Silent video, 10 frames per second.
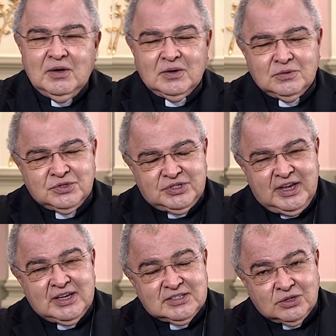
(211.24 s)
O si
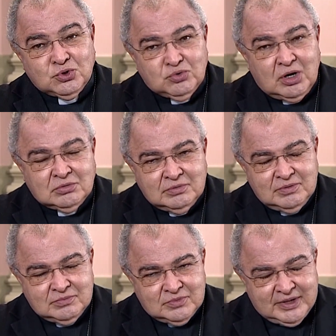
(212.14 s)
é São João,
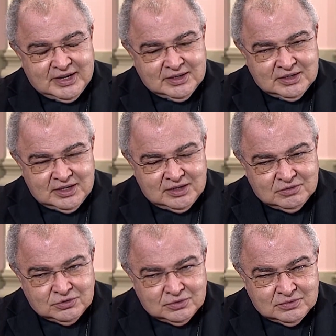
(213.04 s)
né, que
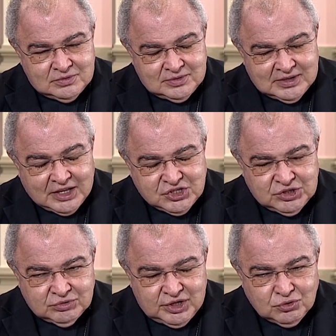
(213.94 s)
no, no latim
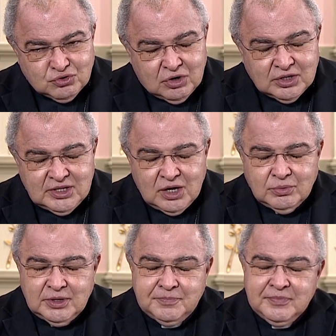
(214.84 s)
não tem o J, é
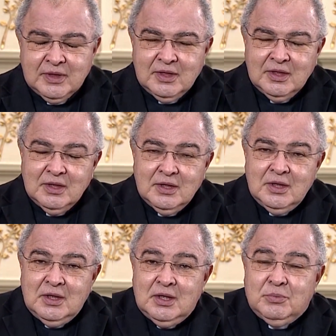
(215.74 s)
o I.
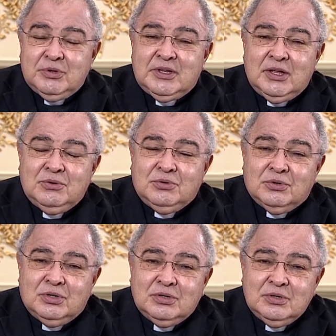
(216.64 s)

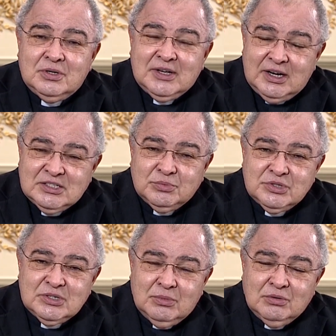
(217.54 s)
Portanto,
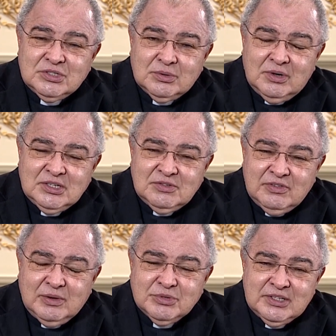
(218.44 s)
caríssimos irmãos e irmãs,
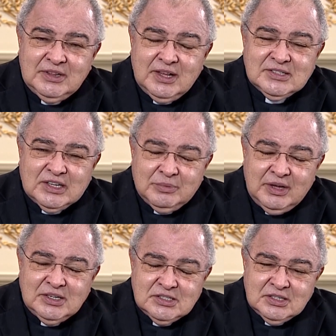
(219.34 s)
vivamos
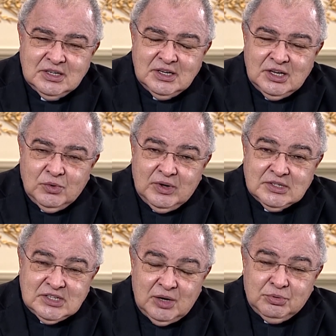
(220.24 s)
intensamente o
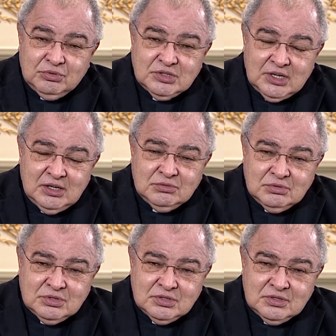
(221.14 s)
exemplo dos
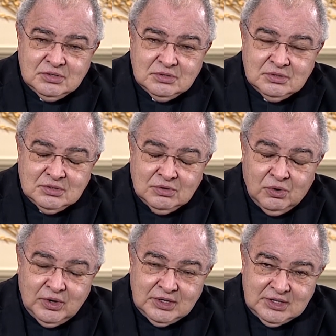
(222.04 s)
santos,
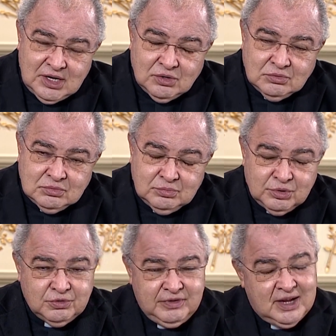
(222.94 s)
ou então
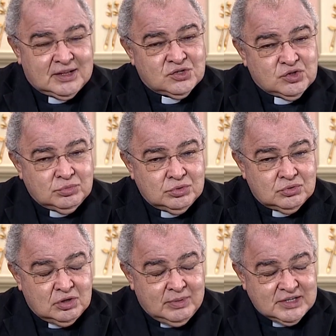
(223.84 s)
profetas como
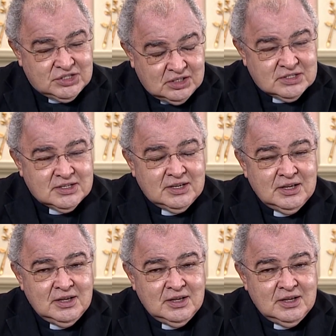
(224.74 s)
João Batista,